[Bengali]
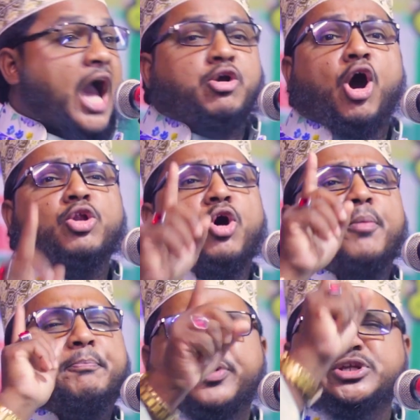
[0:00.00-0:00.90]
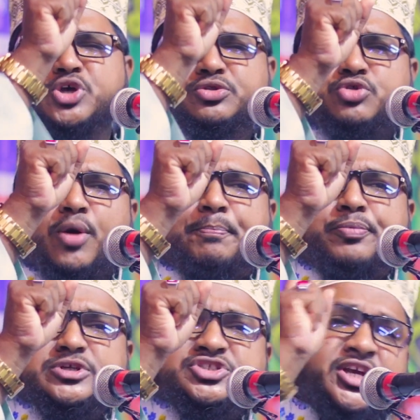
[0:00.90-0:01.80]
এখনো পর্যন্ত
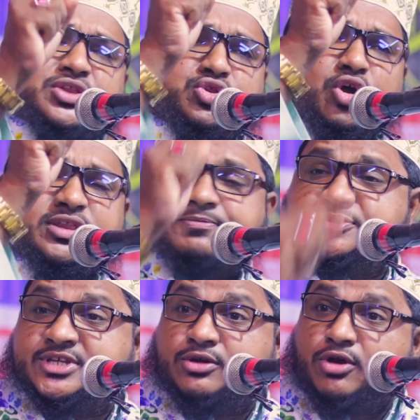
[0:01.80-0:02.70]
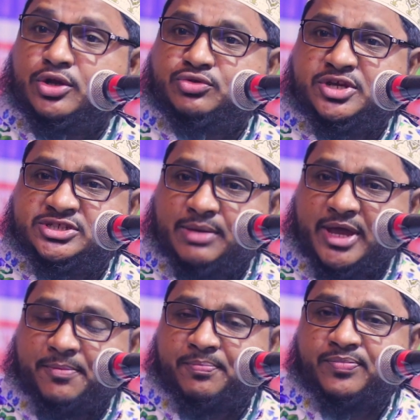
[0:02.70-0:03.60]
প্রসিদ্ধ তাফসির গ্রন্থ হিসাবে
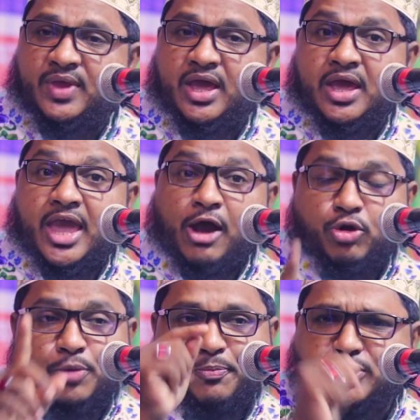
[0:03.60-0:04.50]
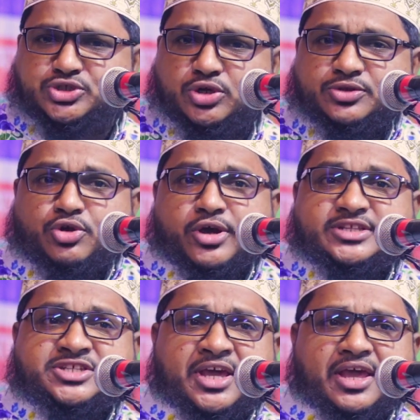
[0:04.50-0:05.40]
এখনো পর্যন্ত
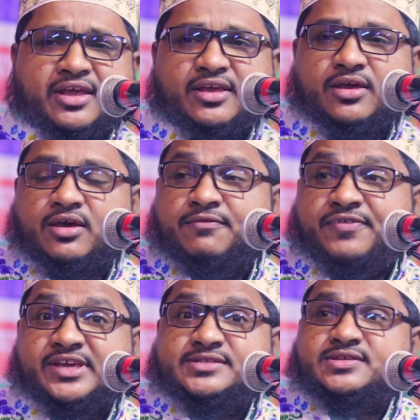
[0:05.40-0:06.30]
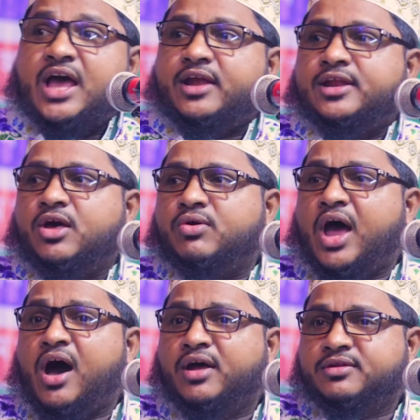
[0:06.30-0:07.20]
রয়েছে ফিজলাল
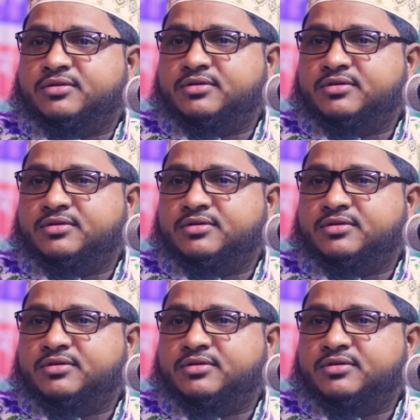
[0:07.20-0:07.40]
কোরআন